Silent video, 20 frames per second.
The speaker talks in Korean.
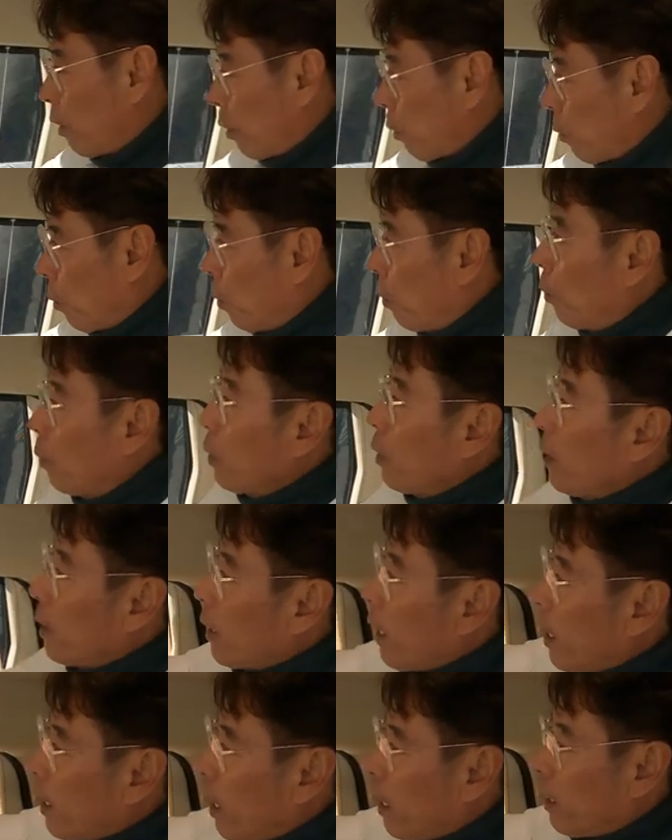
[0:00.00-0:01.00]
그리고
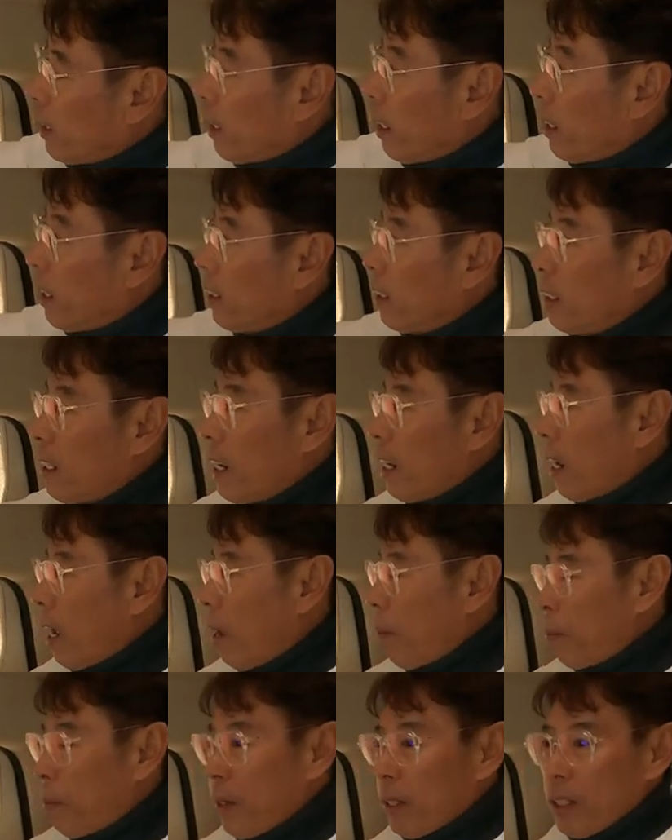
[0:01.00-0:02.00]
차단 시에는
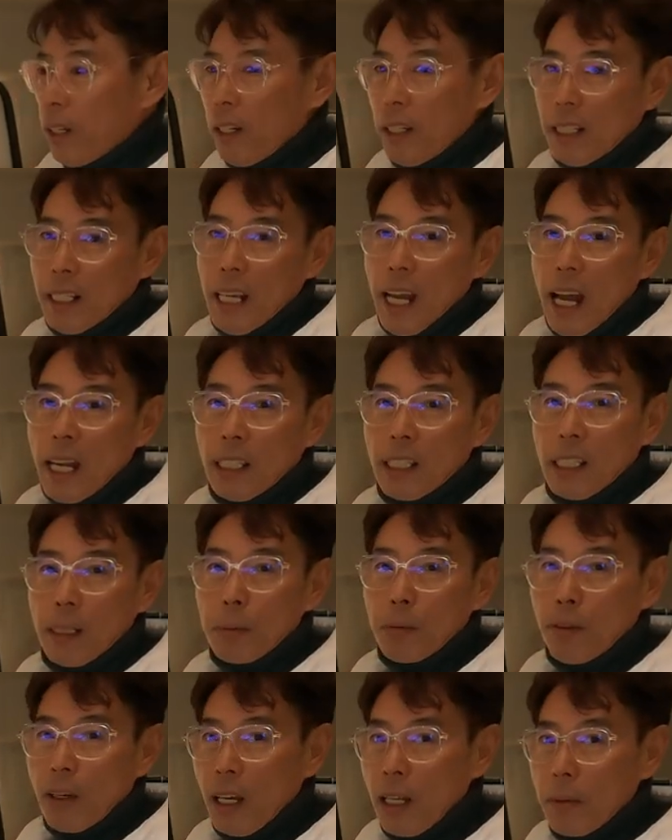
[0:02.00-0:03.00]
햇빛 열기
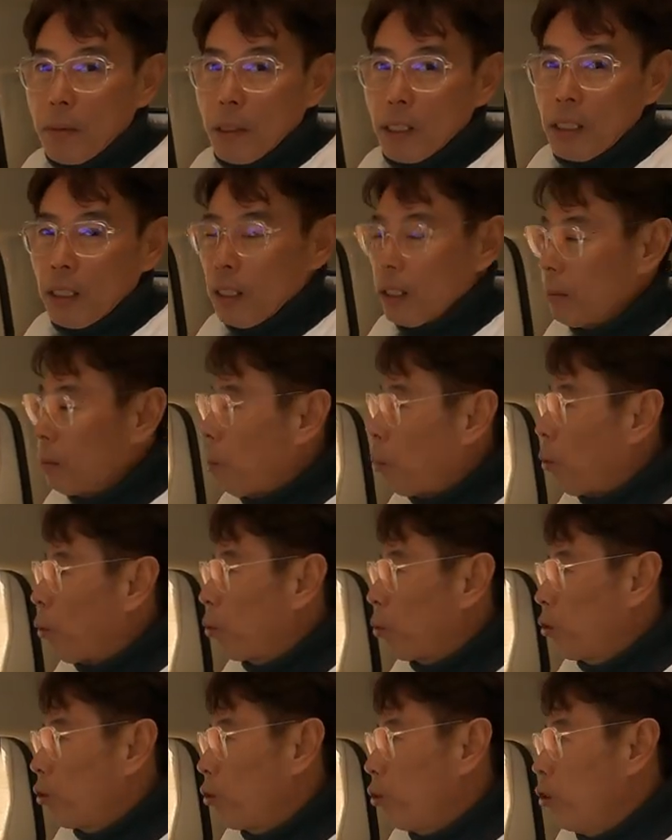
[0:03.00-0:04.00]
한기 프라이버시
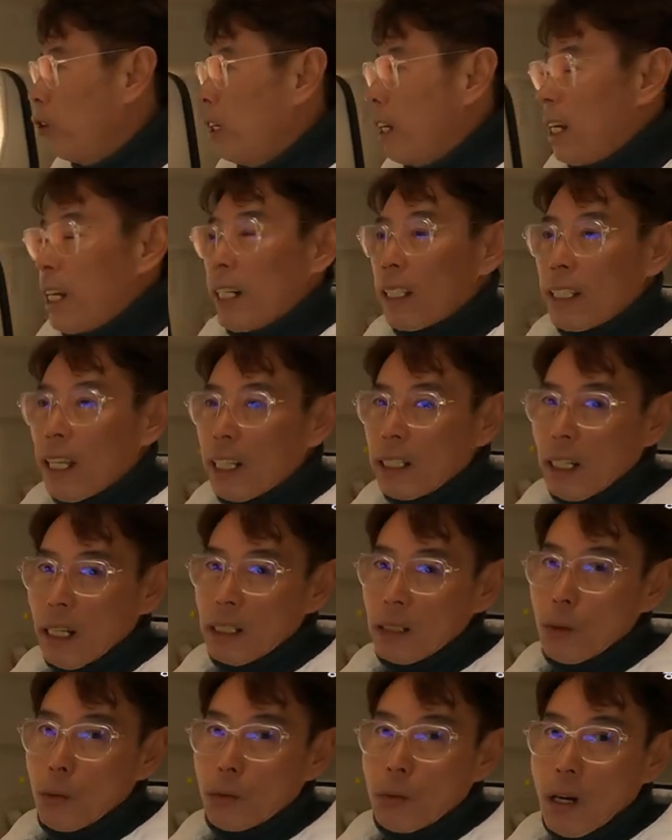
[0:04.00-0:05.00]
모두
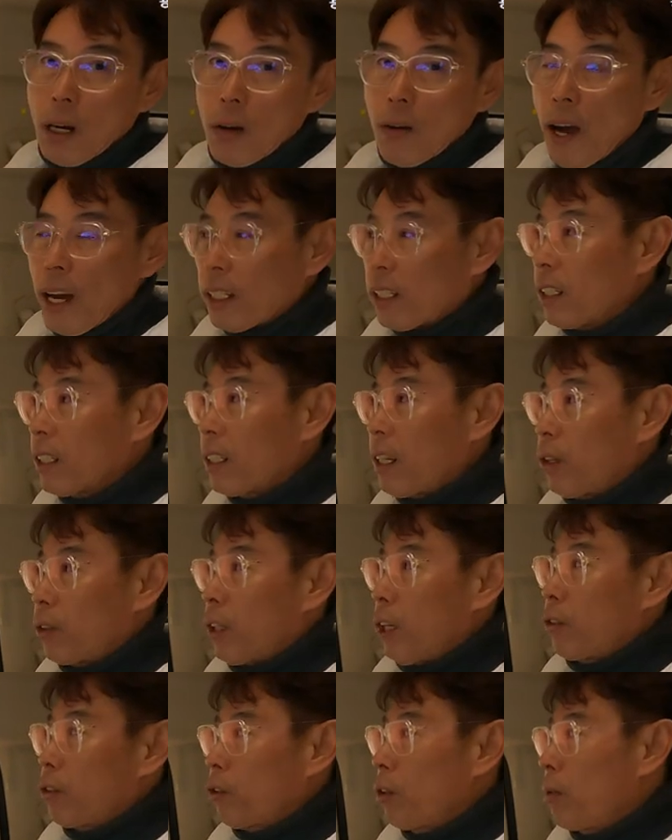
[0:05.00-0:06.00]
차단 효과가
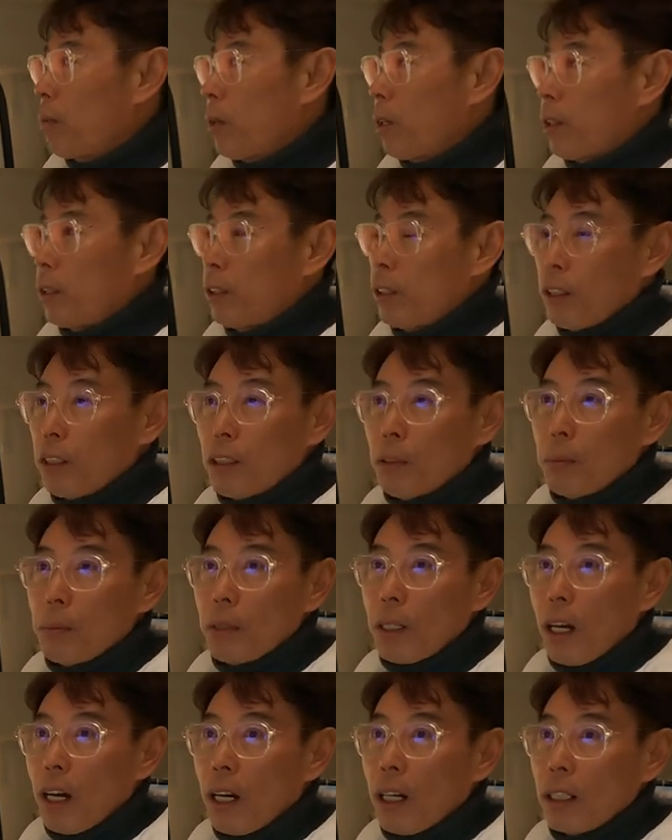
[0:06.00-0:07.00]
확실하다고 자주 설명을
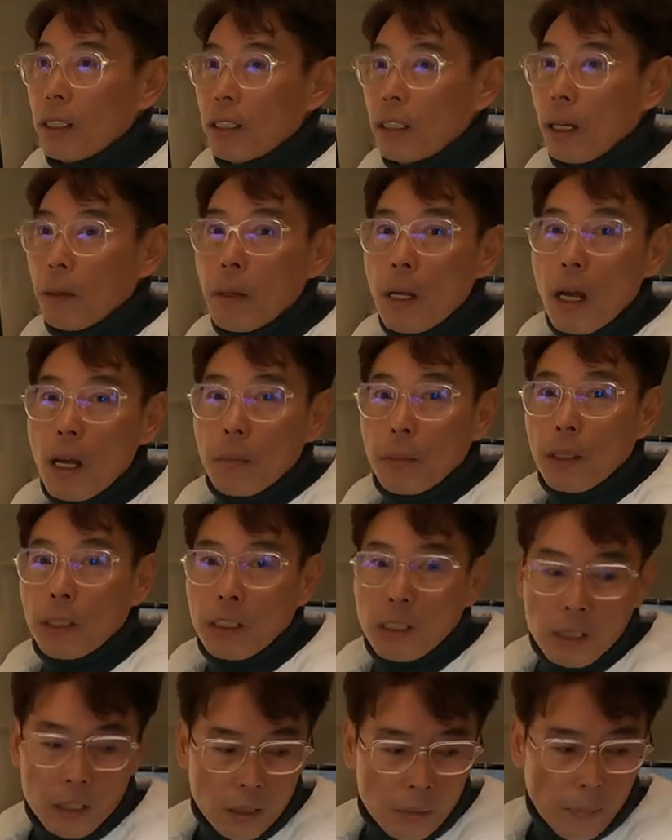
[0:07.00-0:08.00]
드렸습니다. 자,
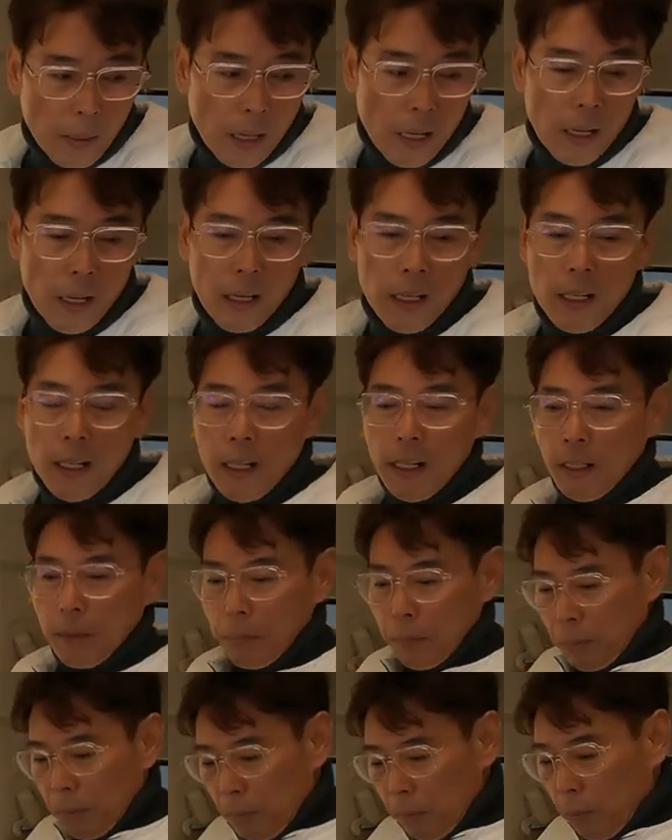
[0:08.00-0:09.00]
비친 김에
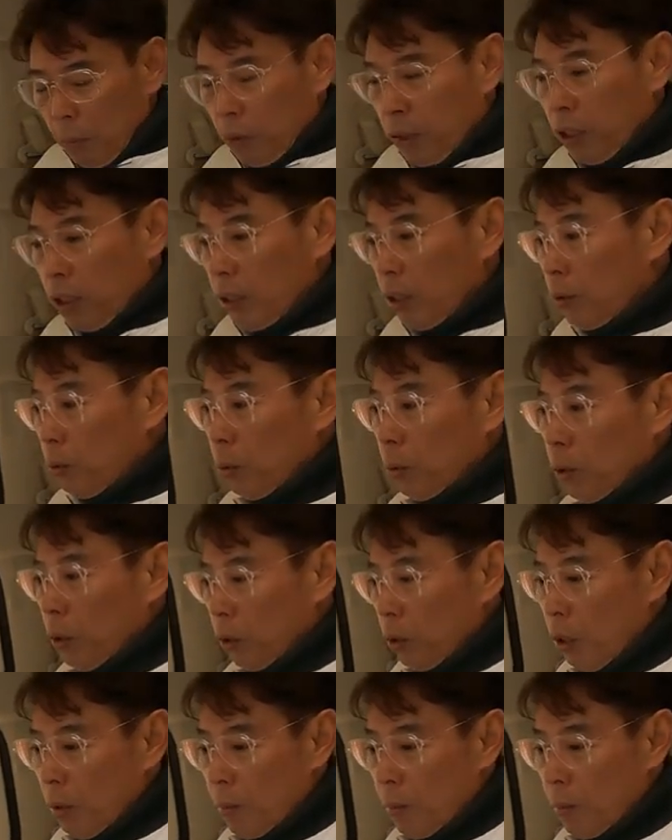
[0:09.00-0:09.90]
뭐 시트 쪽 더